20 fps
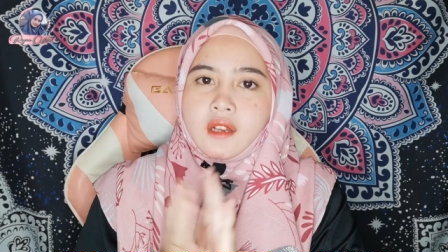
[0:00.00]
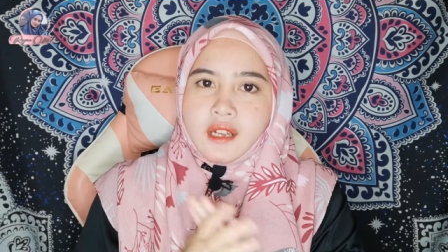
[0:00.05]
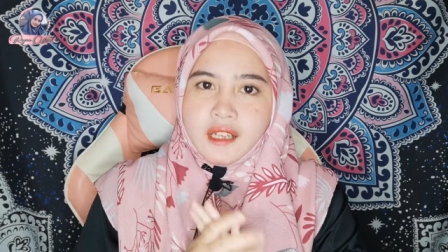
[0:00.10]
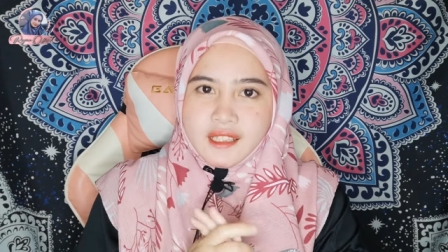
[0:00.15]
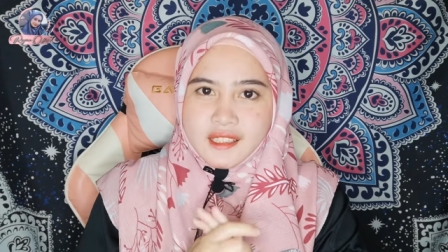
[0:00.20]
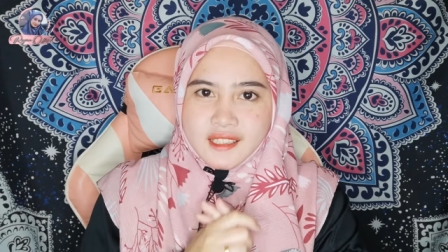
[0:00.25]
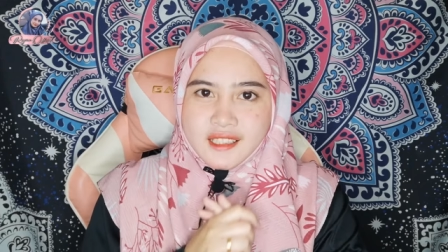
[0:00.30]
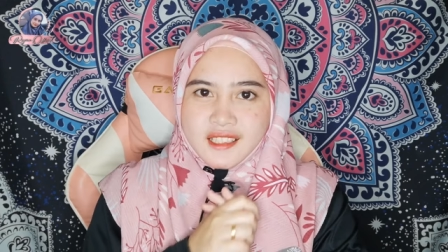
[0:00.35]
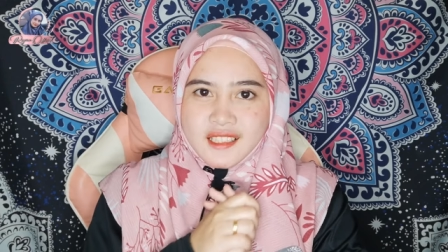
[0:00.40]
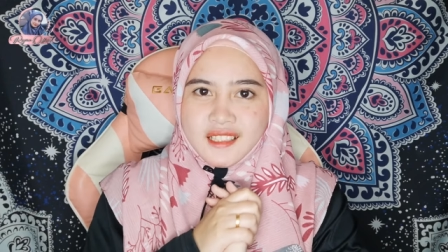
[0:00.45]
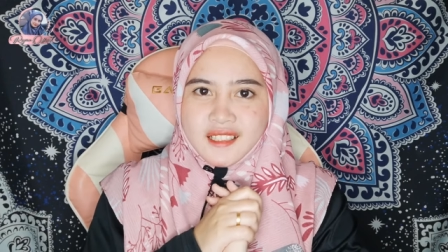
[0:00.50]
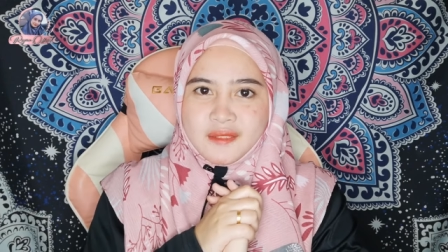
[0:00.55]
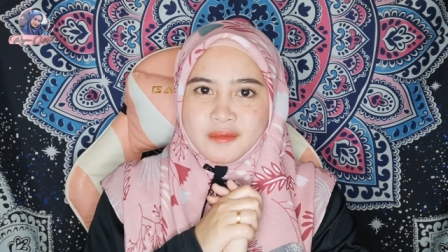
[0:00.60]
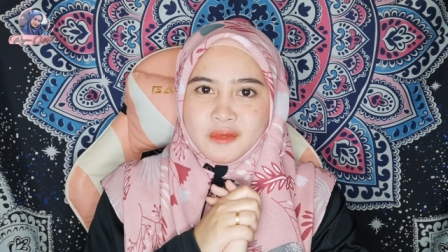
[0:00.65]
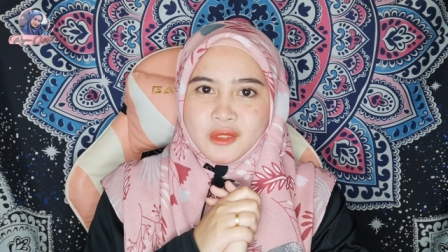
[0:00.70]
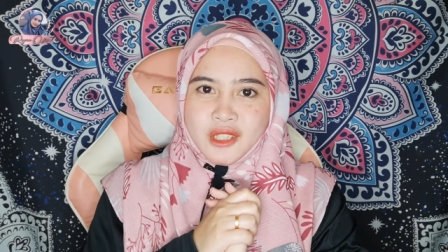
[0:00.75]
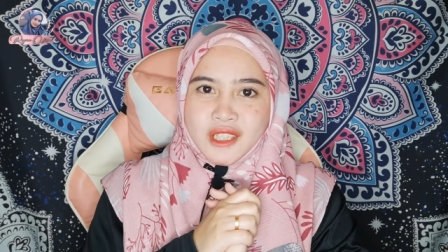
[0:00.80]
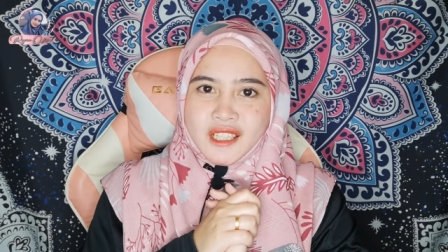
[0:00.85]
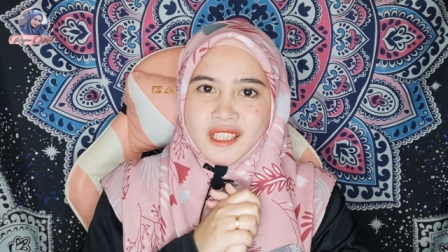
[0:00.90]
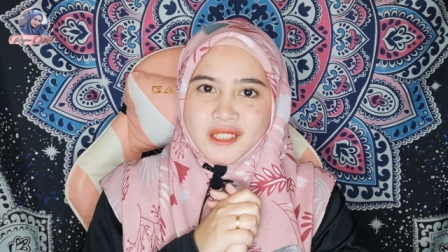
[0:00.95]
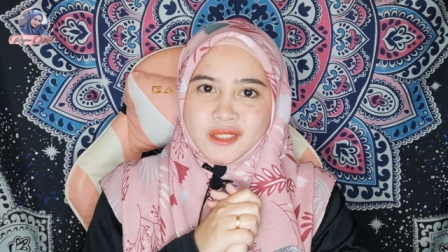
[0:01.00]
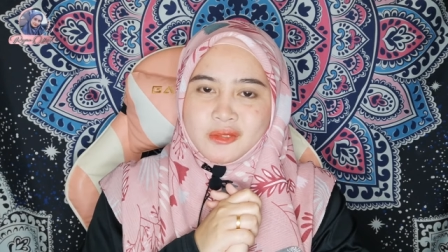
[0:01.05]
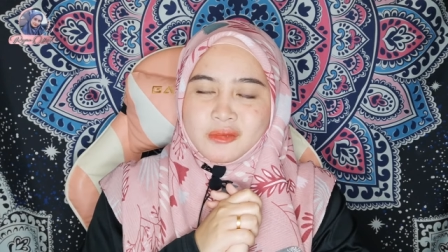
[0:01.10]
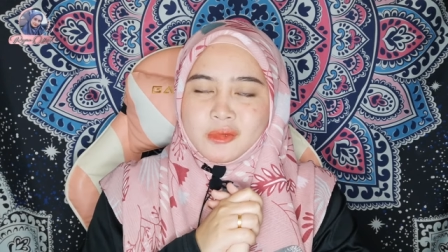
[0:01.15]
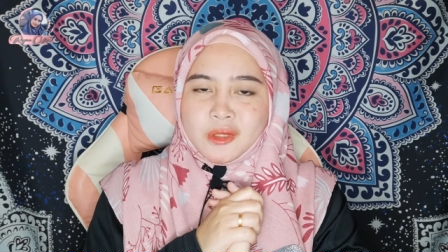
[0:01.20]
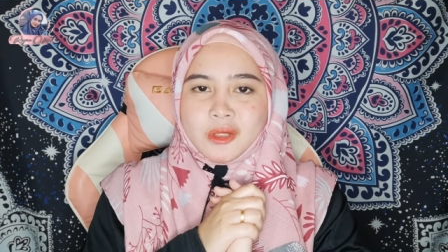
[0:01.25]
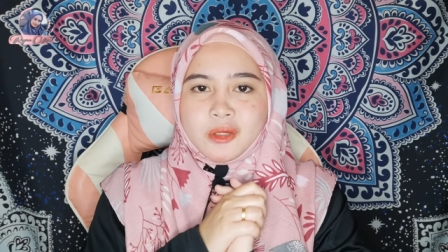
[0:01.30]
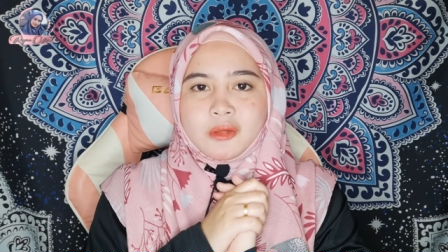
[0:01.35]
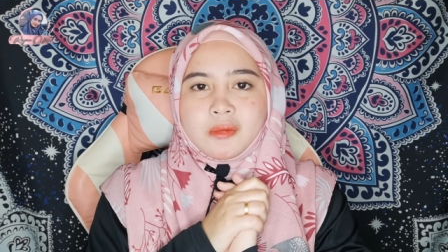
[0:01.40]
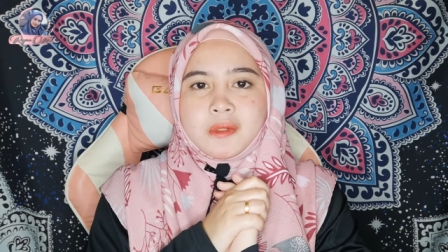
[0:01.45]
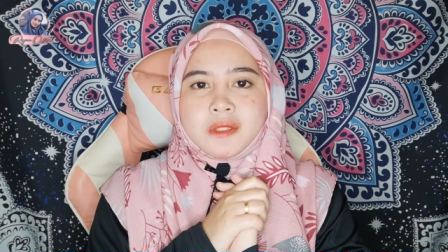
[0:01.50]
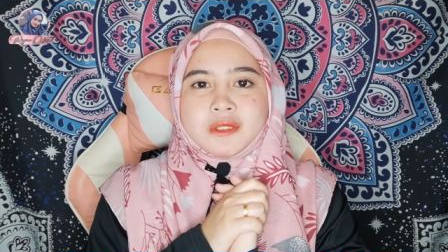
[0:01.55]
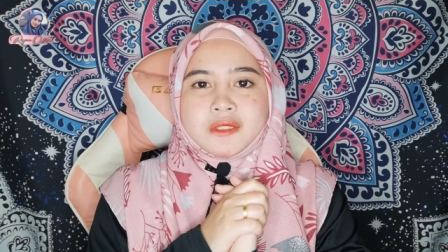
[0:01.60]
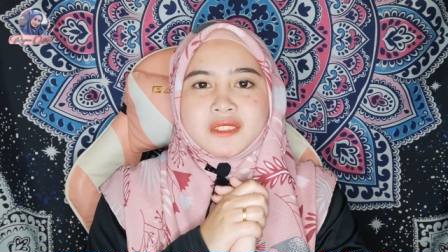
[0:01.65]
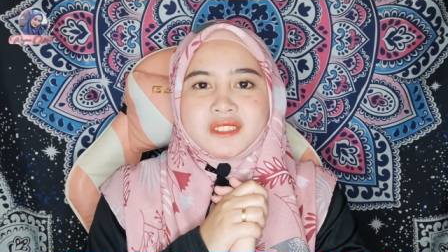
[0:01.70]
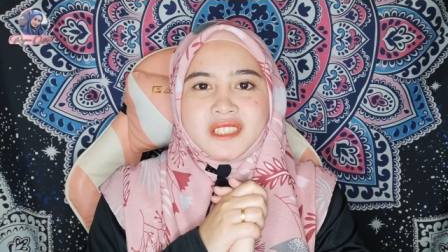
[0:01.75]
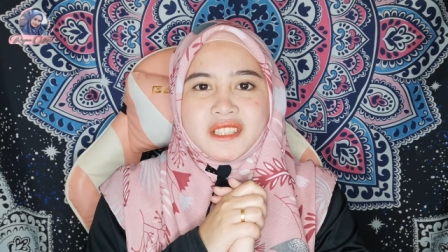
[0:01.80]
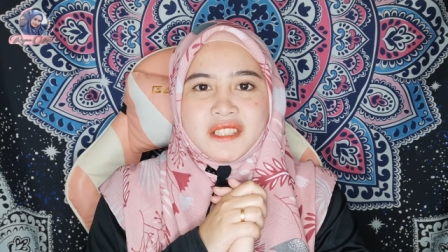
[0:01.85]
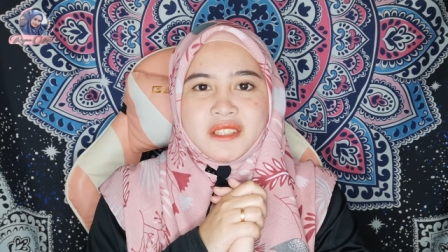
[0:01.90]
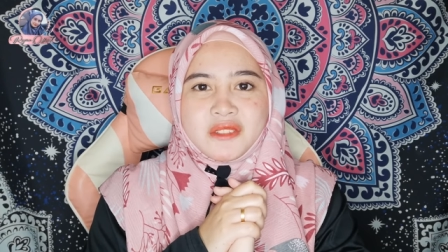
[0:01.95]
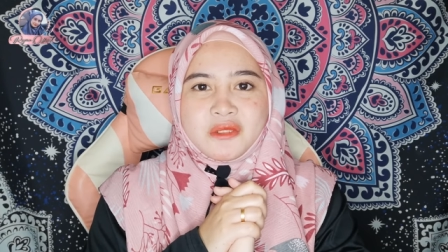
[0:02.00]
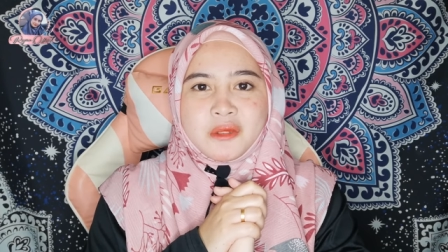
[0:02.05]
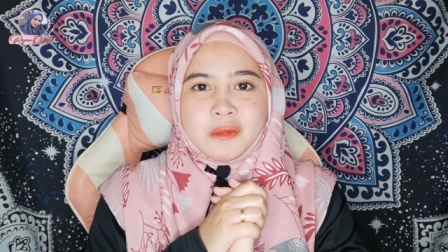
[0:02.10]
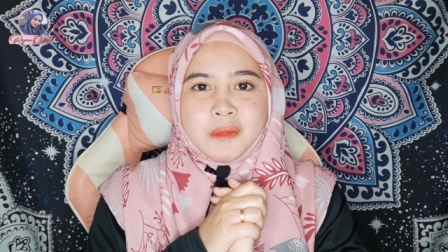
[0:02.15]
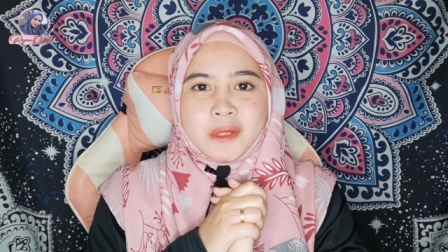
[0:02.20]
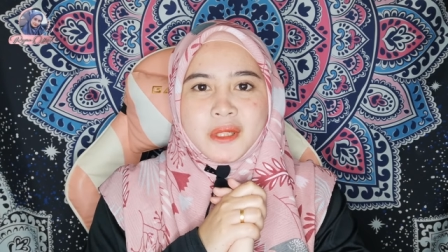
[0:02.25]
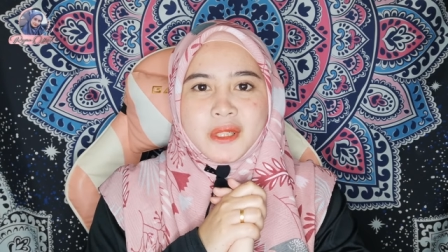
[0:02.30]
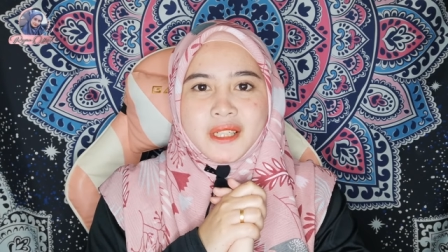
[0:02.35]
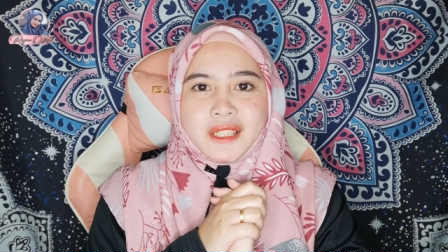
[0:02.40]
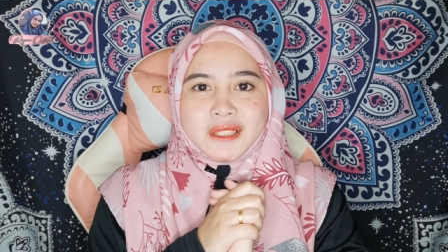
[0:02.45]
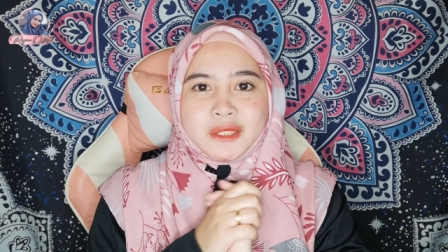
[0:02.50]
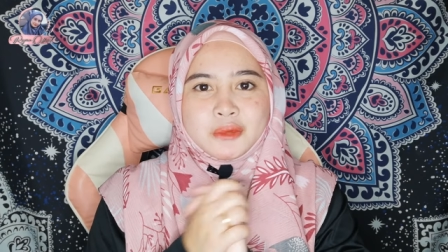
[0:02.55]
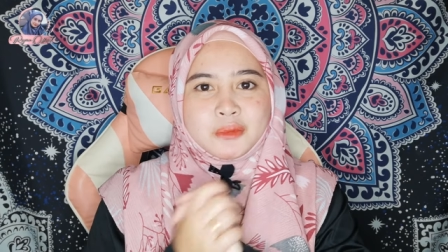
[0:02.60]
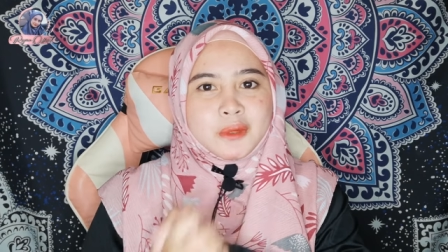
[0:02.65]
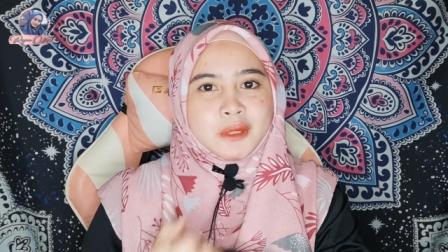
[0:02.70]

Assalamualaikum warahmatullahi wabarakatuh.